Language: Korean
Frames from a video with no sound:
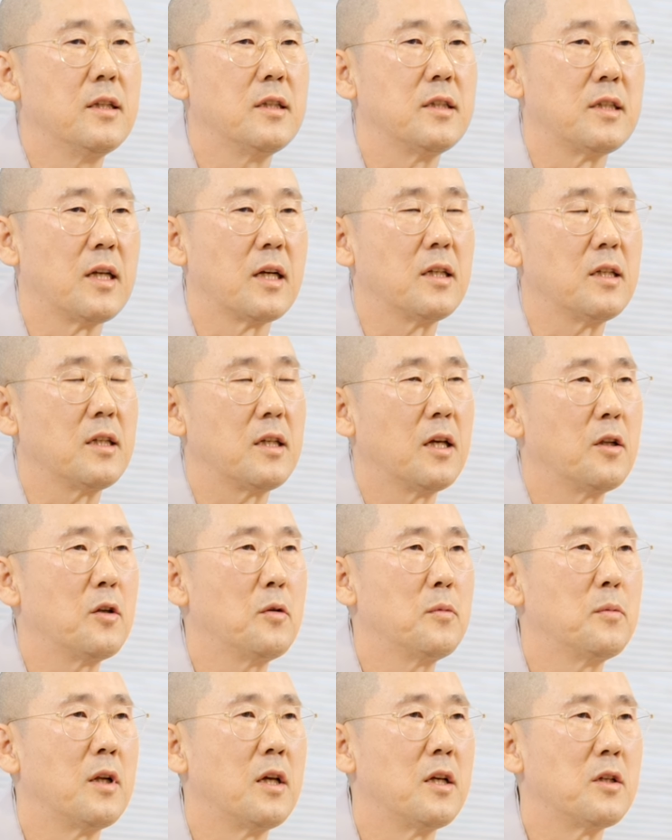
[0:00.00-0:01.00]
자기
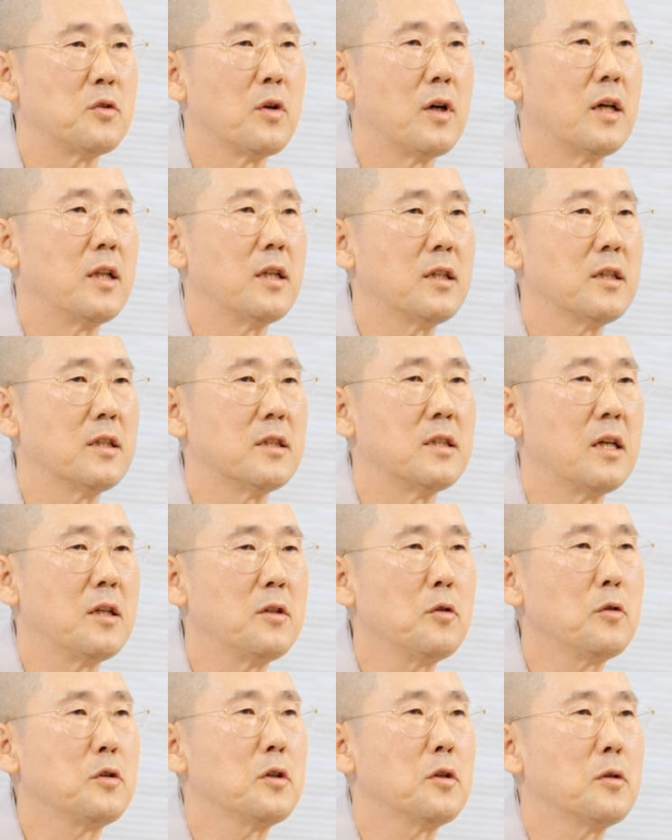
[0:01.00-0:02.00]
괴로움을 해소하는 건
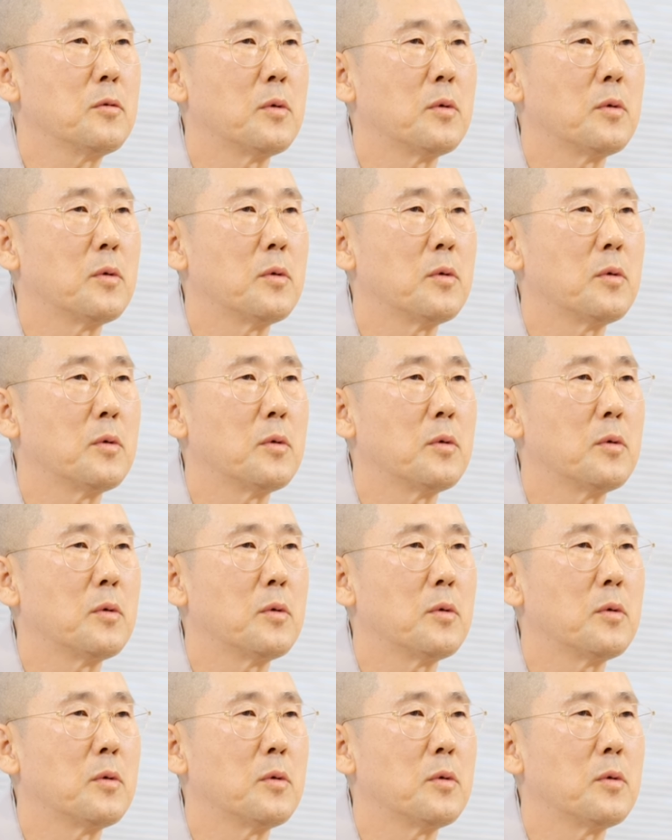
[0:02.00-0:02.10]
세속적으로